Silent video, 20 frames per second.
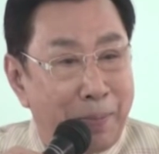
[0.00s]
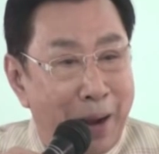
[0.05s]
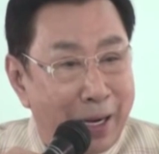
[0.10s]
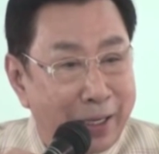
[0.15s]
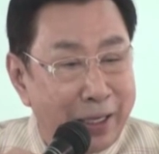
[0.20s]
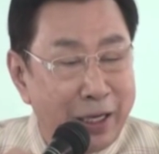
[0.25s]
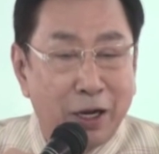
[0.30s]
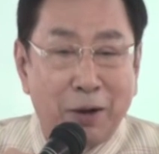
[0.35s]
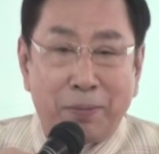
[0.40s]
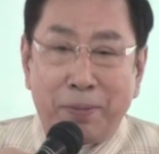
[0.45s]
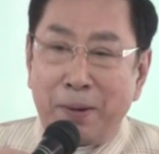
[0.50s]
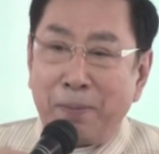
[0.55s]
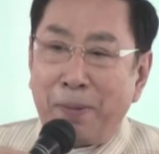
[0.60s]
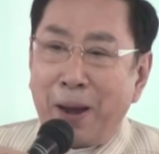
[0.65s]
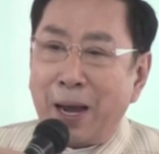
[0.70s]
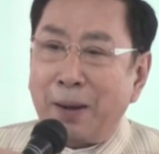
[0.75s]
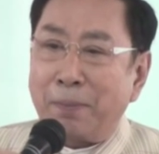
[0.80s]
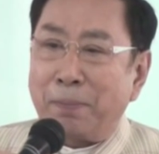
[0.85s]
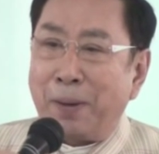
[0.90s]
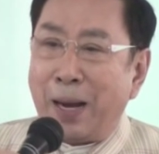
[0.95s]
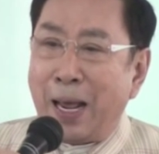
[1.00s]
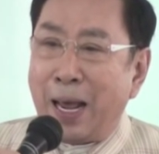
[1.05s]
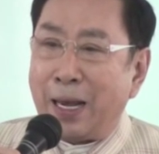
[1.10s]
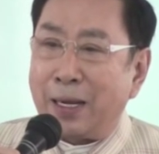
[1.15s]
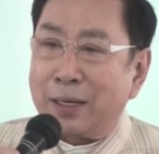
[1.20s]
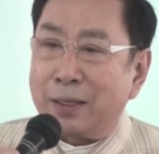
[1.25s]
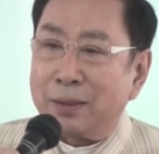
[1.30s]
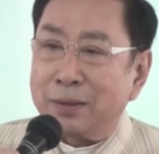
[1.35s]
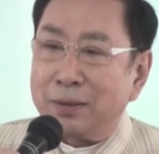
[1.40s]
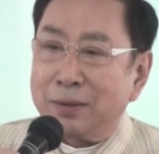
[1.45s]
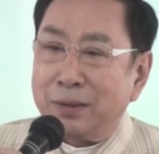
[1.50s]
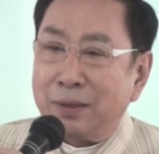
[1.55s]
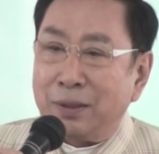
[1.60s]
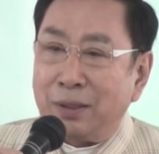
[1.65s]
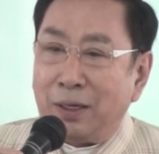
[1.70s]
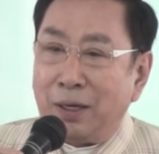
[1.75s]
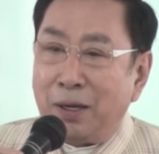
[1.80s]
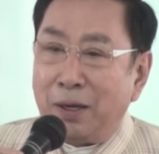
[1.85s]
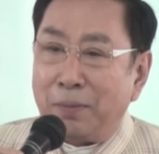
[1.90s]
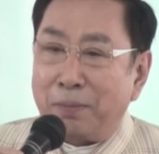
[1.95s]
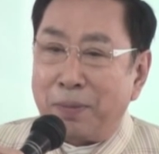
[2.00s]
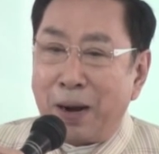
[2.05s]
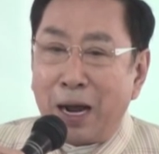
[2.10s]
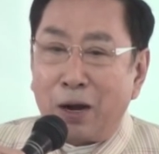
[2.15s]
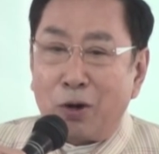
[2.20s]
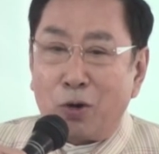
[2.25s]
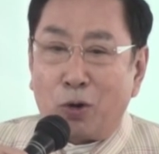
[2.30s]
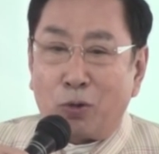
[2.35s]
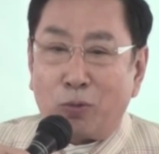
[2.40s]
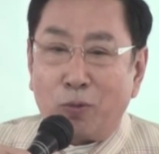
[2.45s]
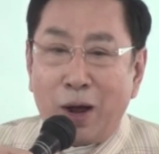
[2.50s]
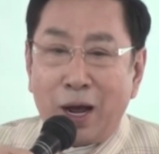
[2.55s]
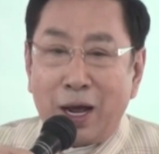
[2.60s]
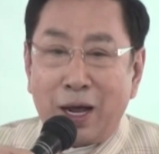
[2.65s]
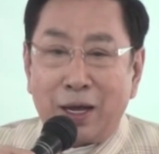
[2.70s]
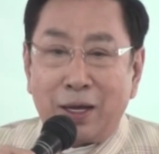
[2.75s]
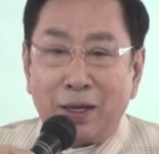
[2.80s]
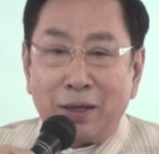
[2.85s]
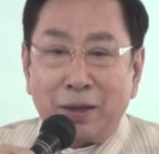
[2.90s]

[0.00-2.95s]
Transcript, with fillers: พรรคนี้ก็เป็นพรรคแปลกปรากฏว่า